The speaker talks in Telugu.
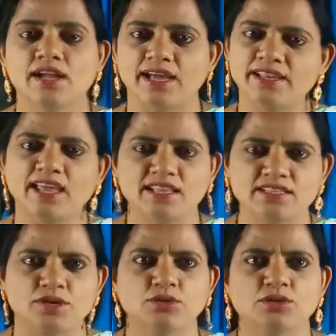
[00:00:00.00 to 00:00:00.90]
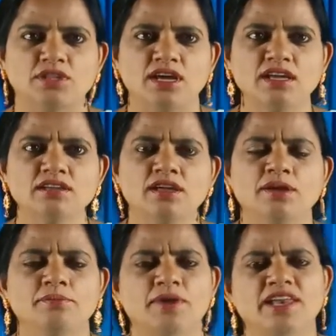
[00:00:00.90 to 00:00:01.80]
కానీ అలా జరుగుతుందా
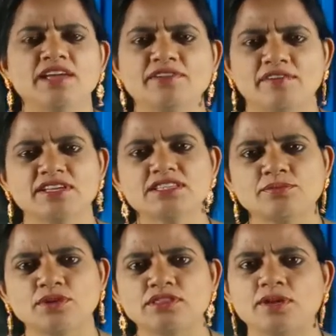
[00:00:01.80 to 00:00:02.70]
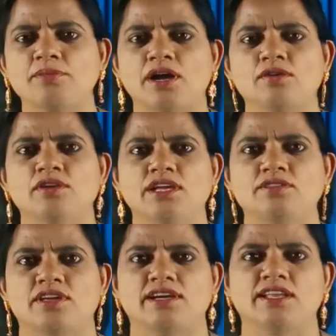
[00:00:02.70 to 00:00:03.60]
మరీ వ్యవస్థ మొత్తం
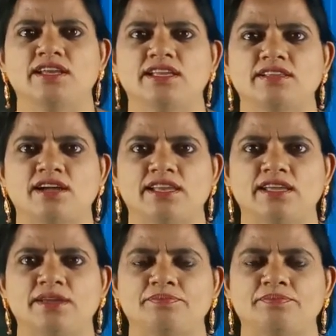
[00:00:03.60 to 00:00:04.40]
బాగోలేదు అనడం లేదు కానీ